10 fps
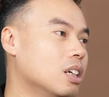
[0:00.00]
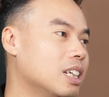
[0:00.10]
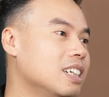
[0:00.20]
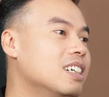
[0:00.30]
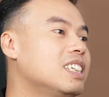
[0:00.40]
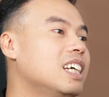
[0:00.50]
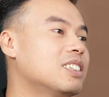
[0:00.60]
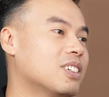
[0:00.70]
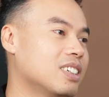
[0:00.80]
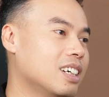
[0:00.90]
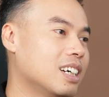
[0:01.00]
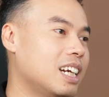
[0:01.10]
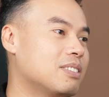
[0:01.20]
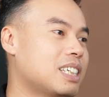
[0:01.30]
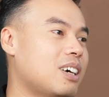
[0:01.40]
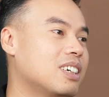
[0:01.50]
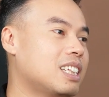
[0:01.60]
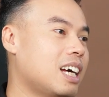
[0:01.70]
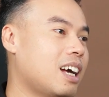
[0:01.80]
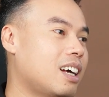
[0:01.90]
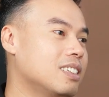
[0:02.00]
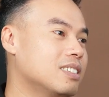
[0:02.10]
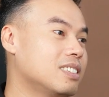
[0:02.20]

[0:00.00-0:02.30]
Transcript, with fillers: thì đương nhiên rồi làm sao người ta